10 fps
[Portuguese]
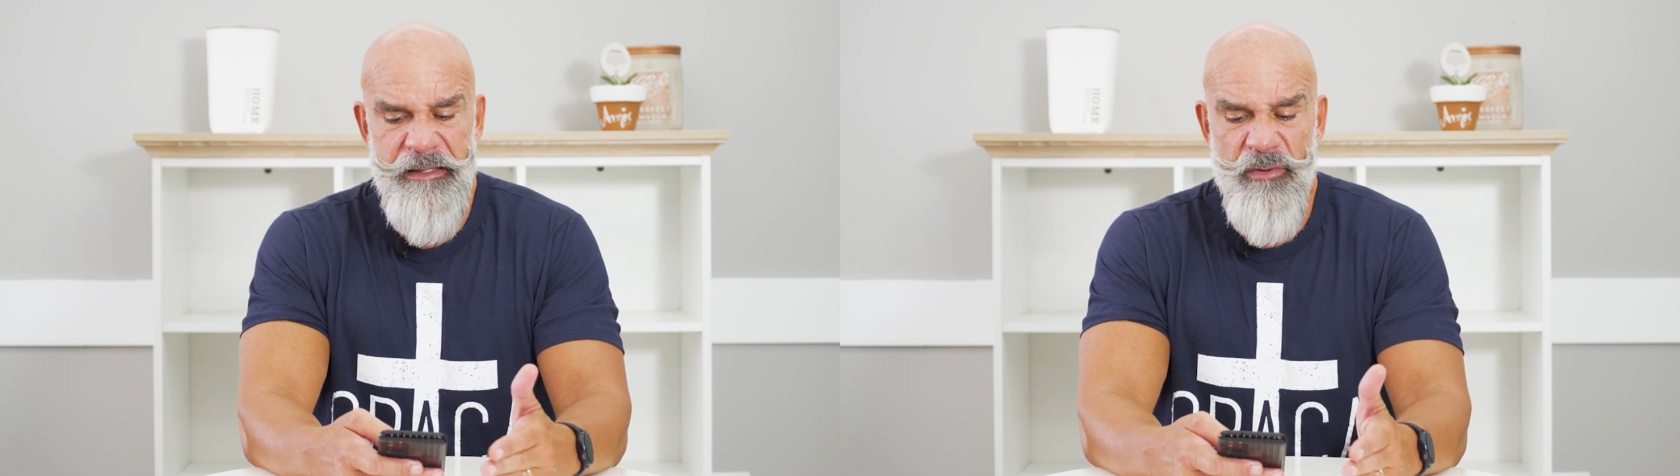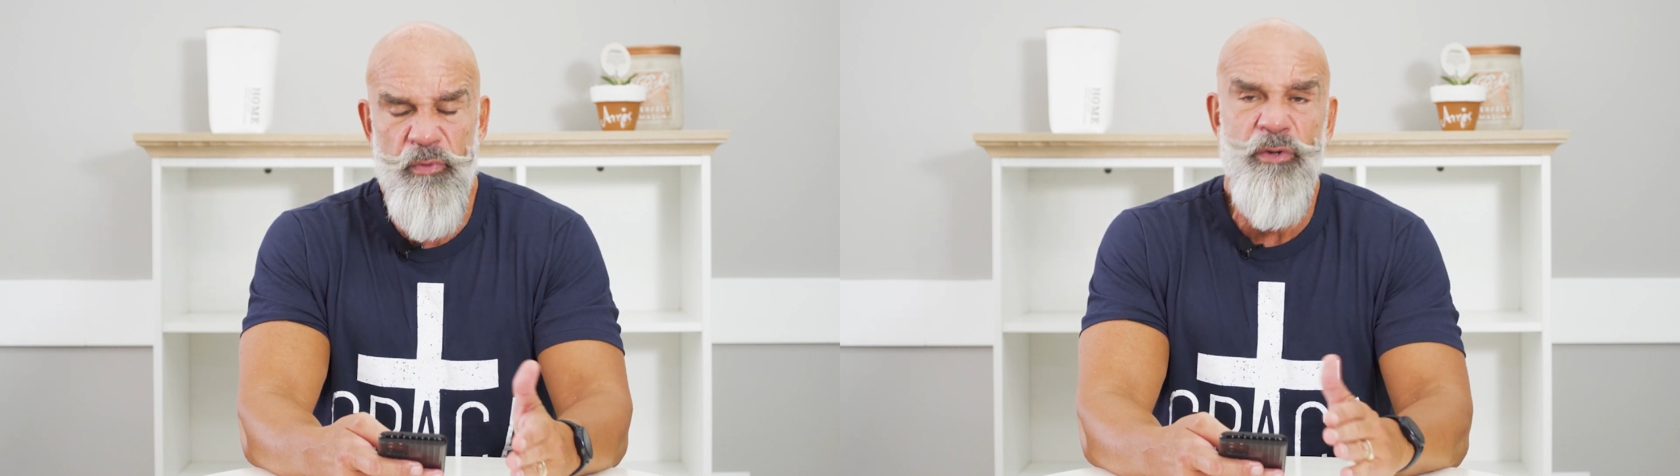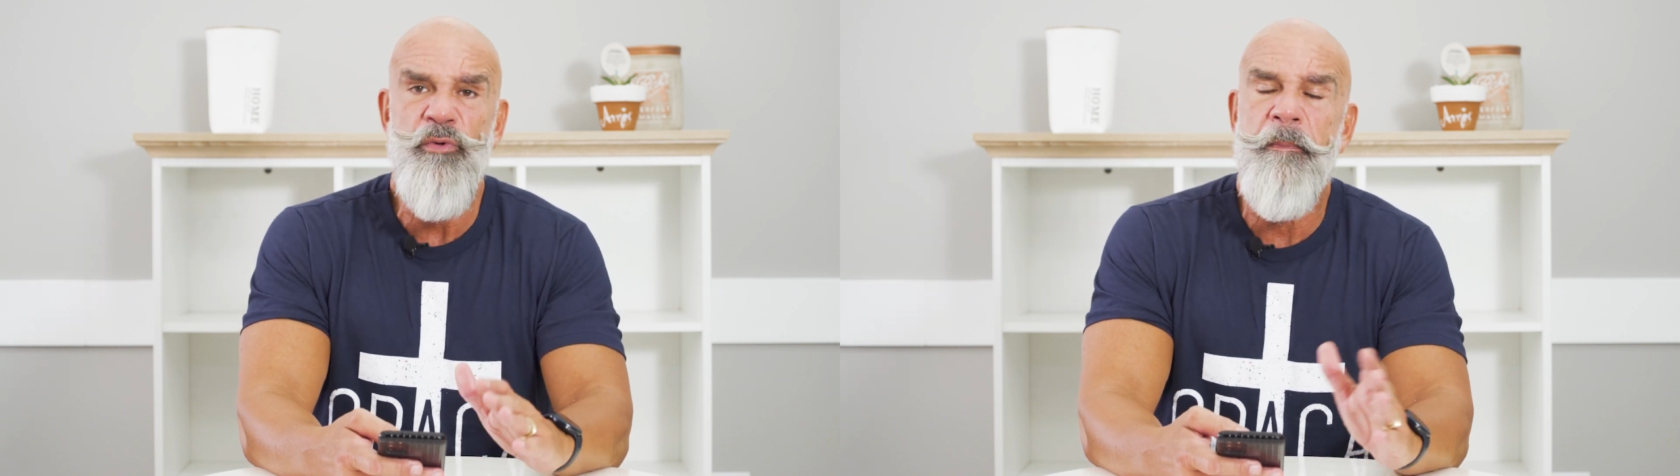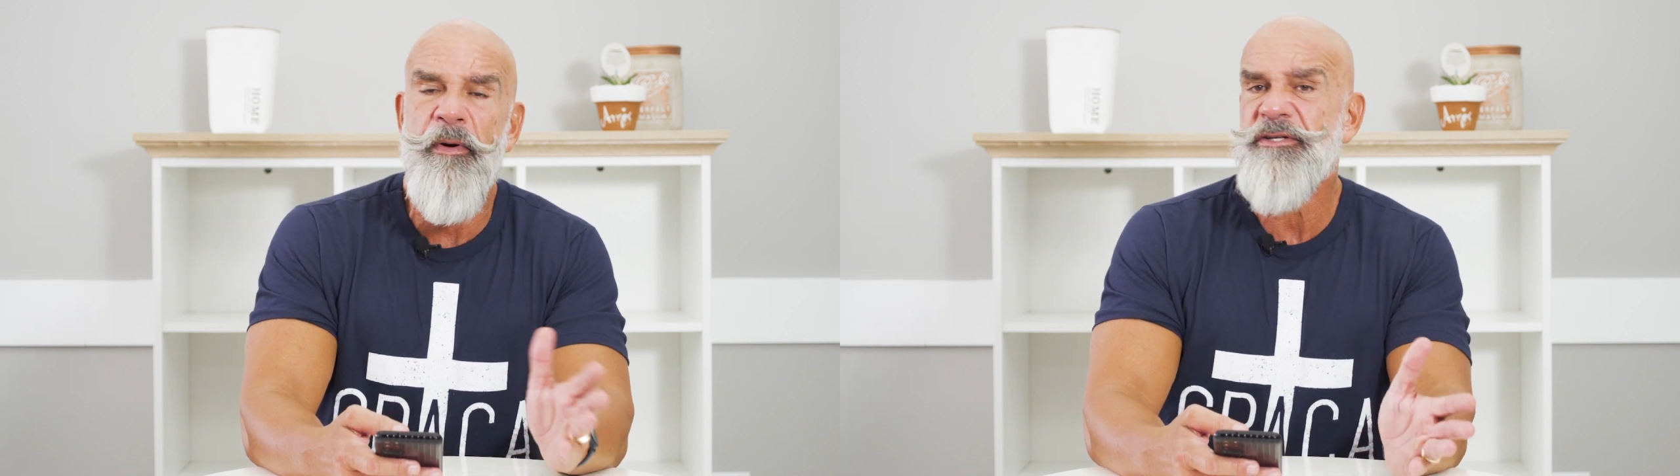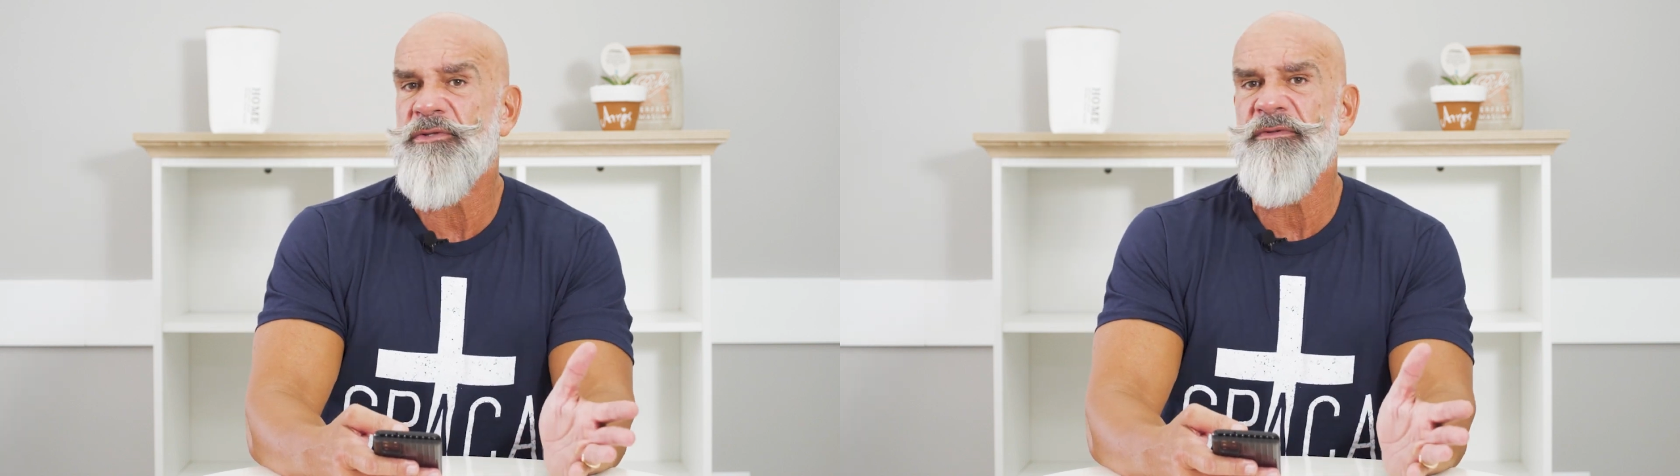Então, quando o
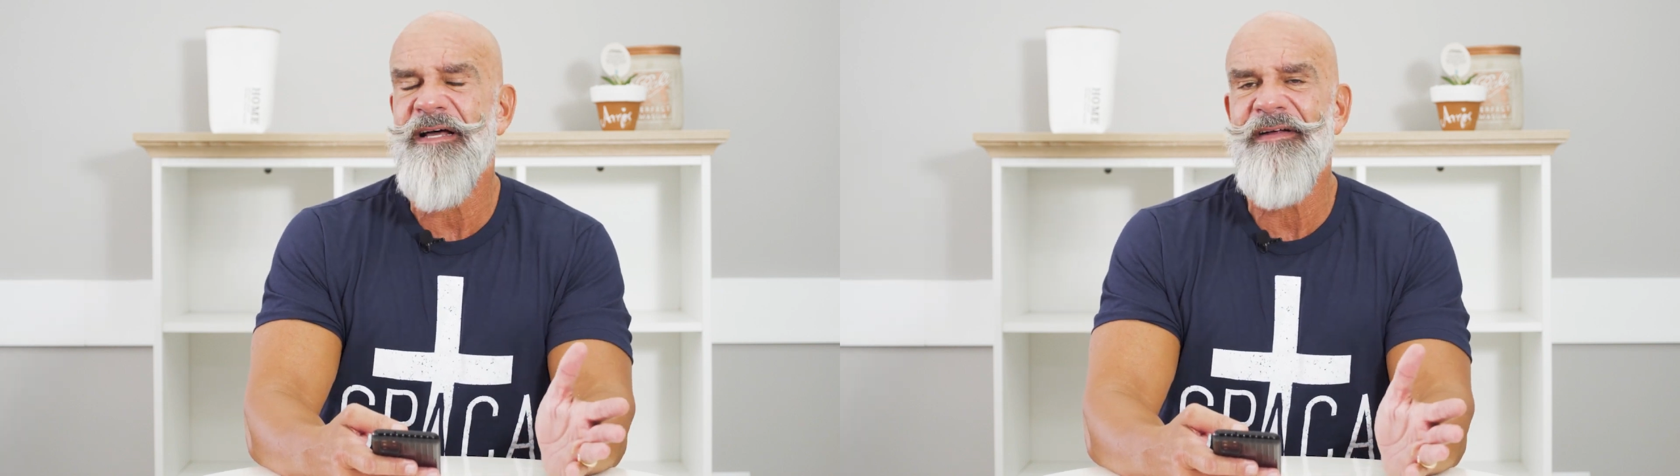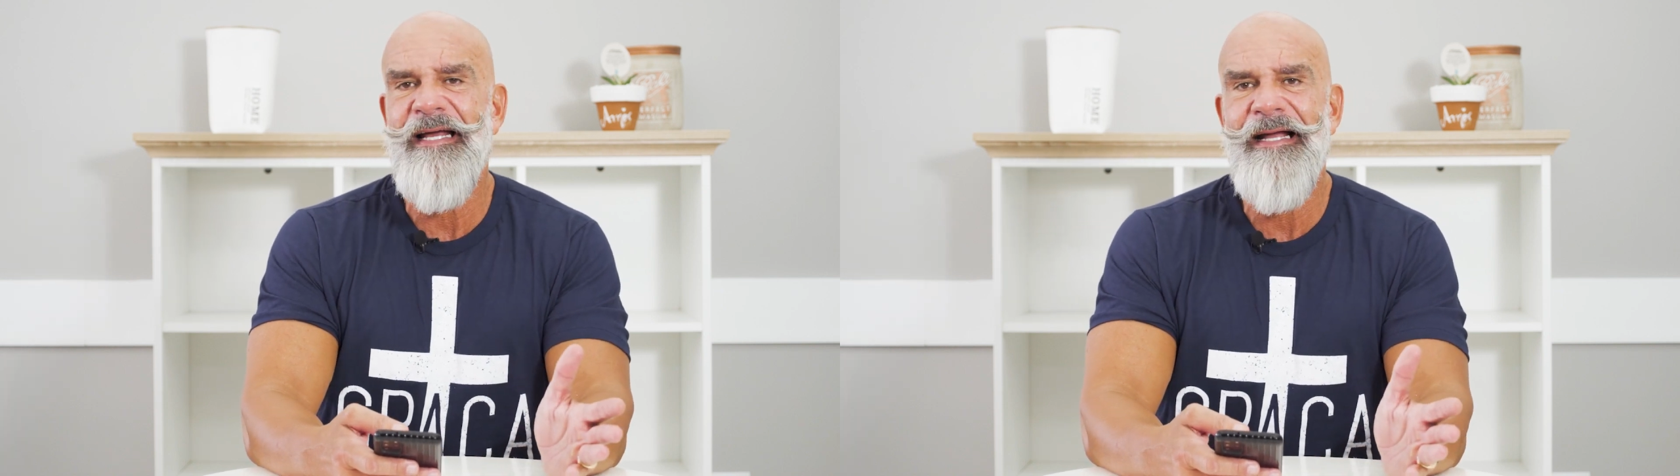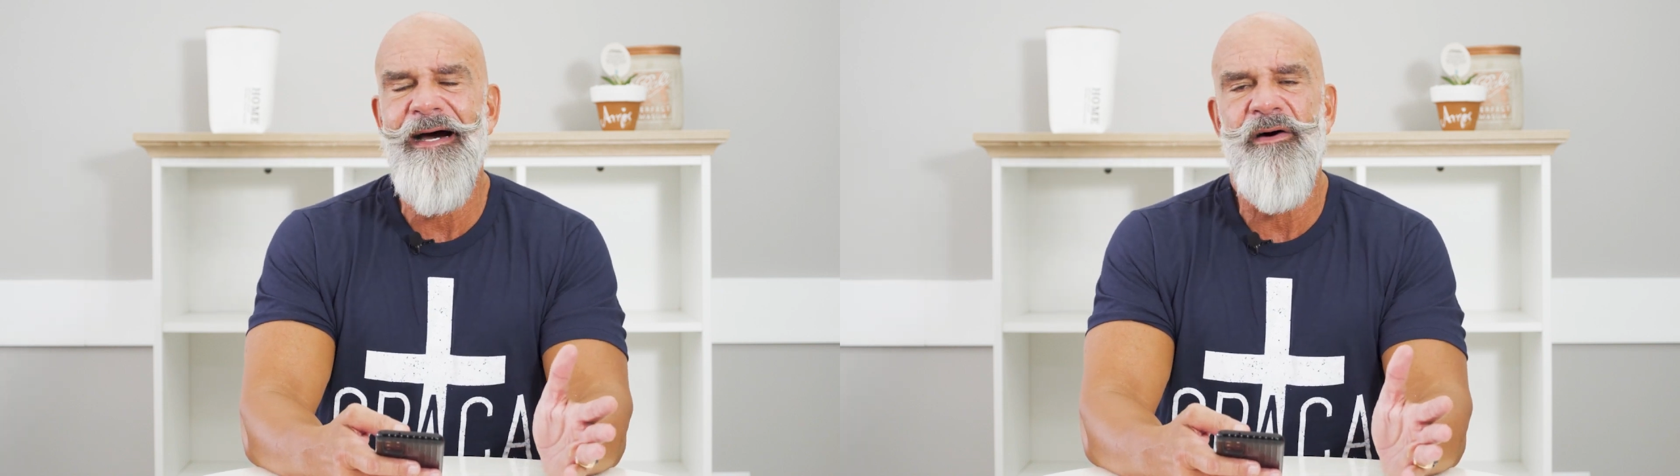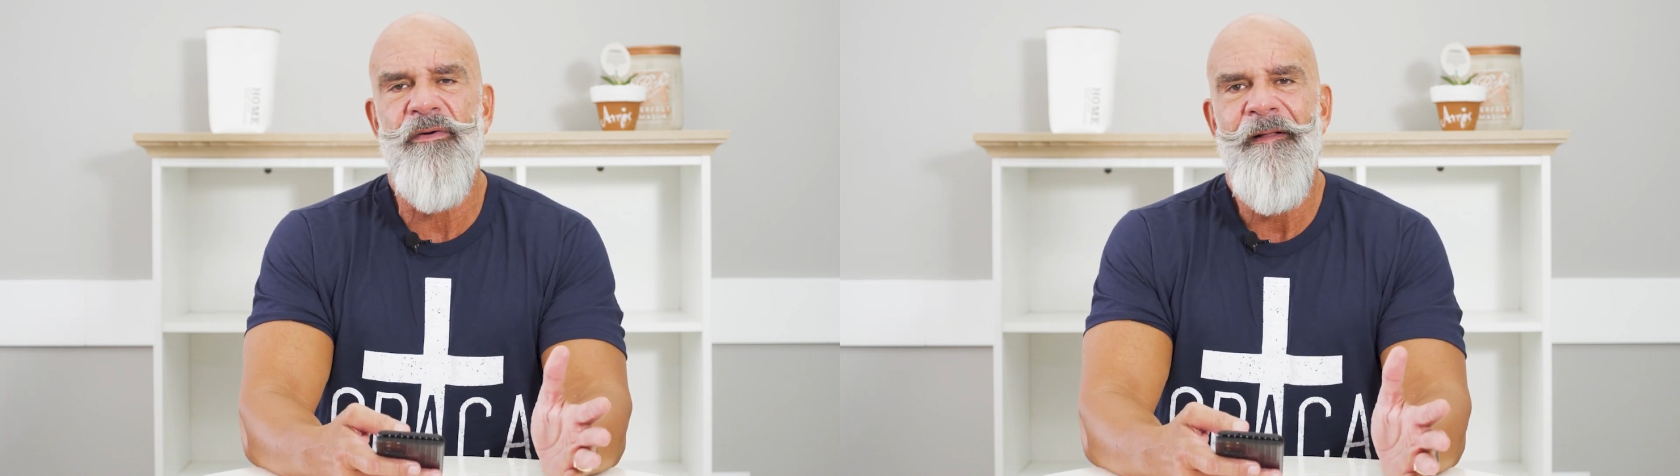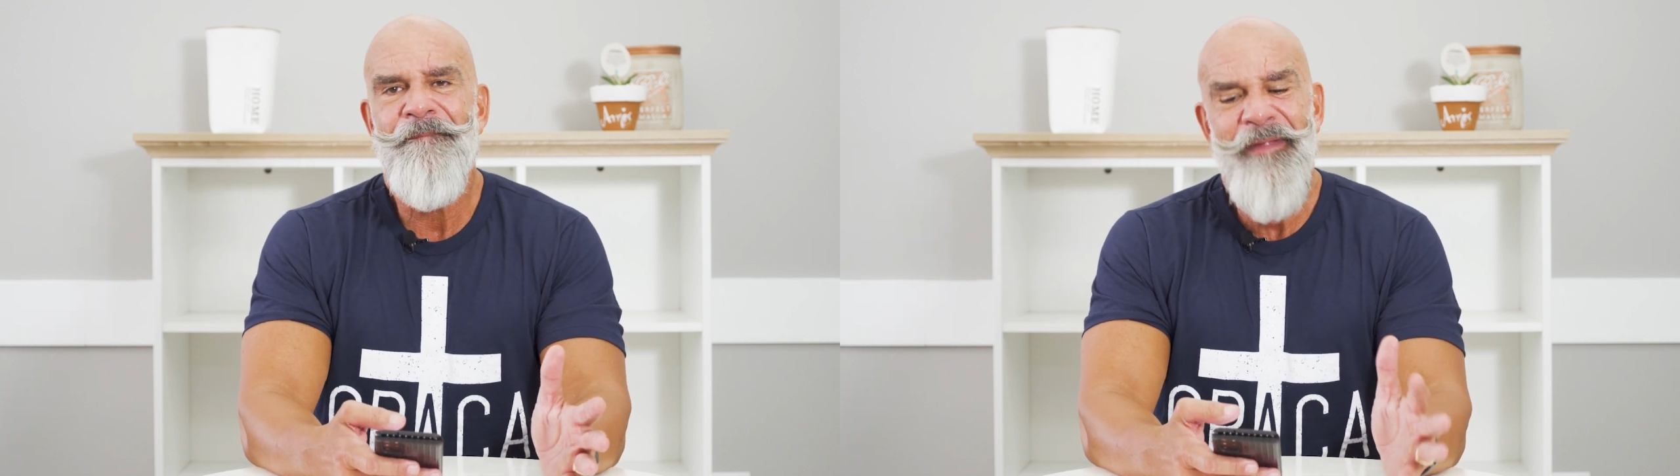pote não estava
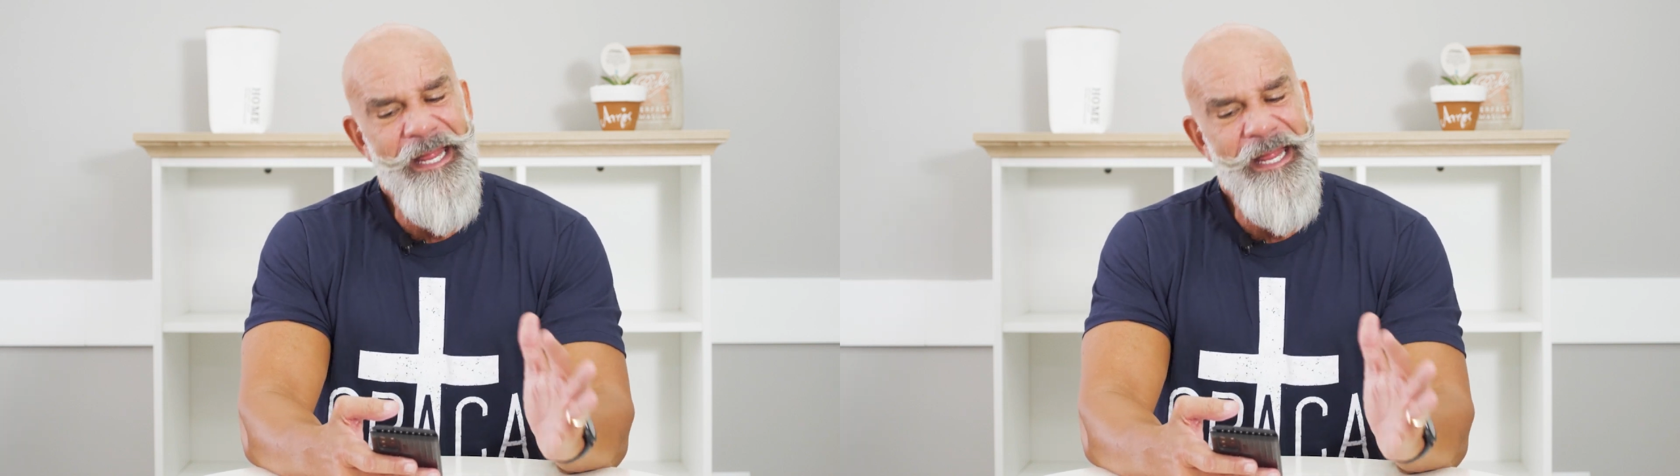legal,